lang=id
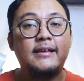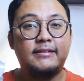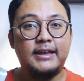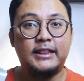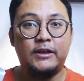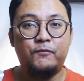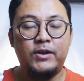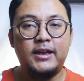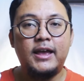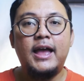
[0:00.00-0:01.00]

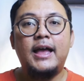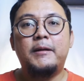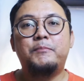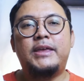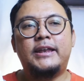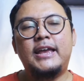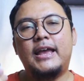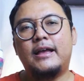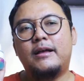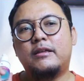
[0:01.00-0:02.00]
Skintific jadi
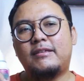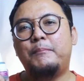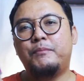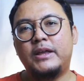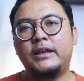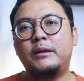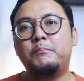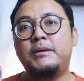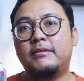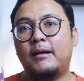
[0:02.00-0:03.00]
something nih
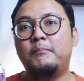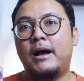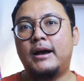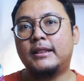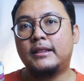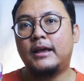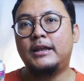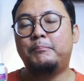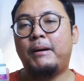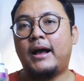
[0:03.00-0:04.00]
bisa banget
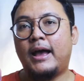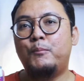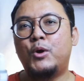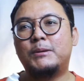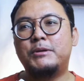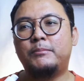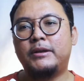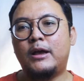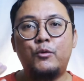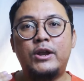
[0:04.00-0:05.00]
dipakai buat teman-teman
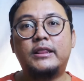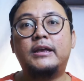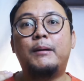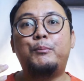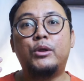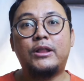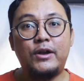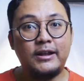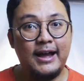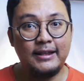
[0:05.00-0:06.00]
yang udah 30 tahun
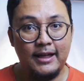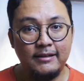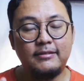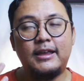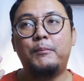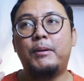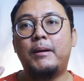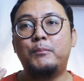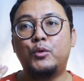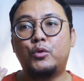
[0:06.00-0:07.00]
dan ke atas yang
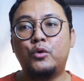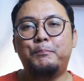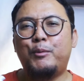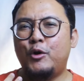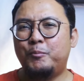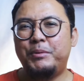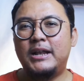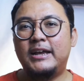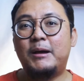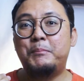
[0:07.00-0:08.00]
memang butuh produk
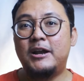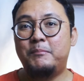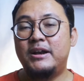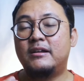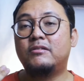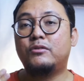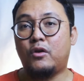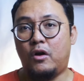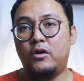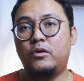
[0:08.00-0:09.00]
peeling yang benar-benar
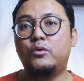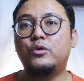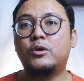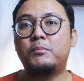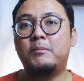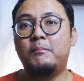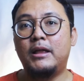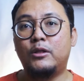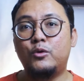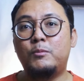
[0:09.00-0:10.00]
strong untuk
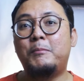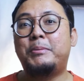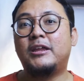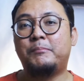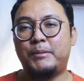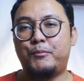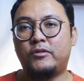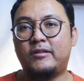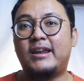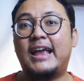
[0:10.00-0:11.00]
membantu mempercepat
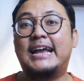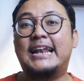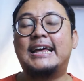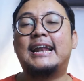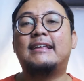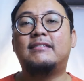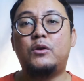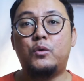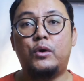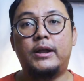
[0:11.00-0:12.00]
proses regenerasi
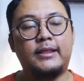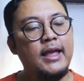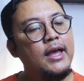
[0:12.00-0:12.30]
kulit.